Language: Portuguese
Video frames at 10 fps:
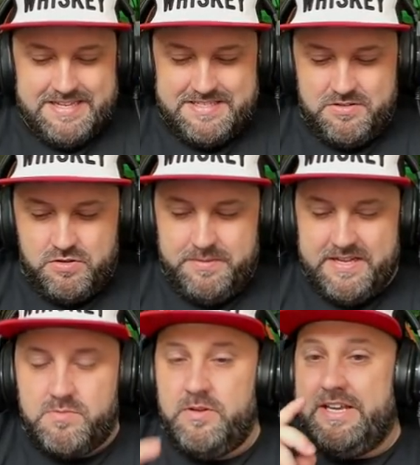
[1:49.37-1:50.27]
Pass. Isso
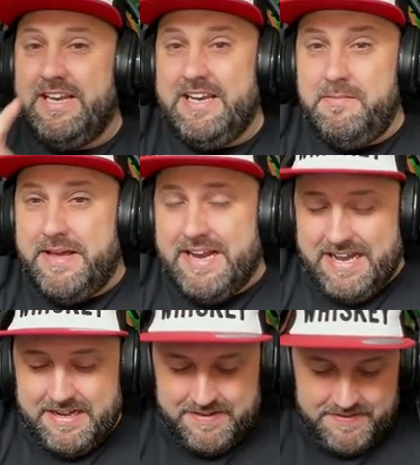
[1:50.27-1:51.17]
mesmo. E
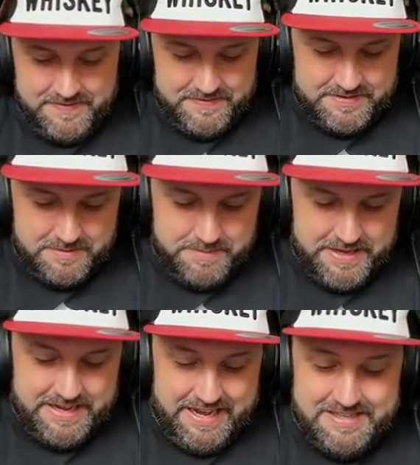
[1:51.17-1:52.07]
liberar
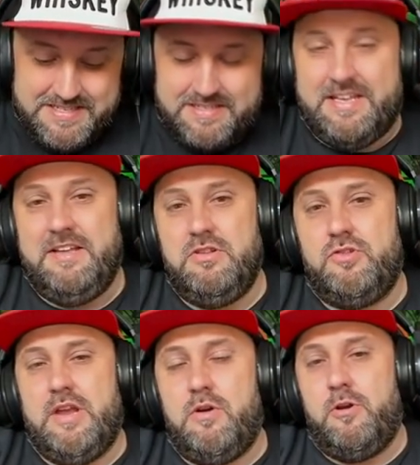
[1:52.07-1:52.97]
também a skin
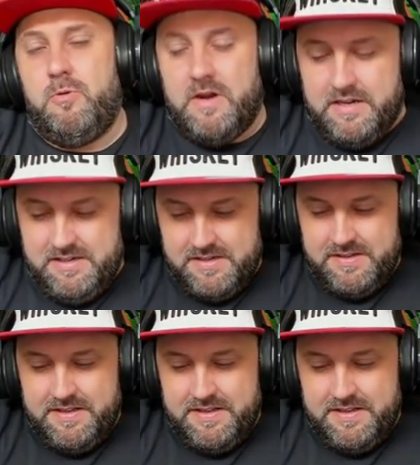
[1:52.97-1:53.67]
do Daryl One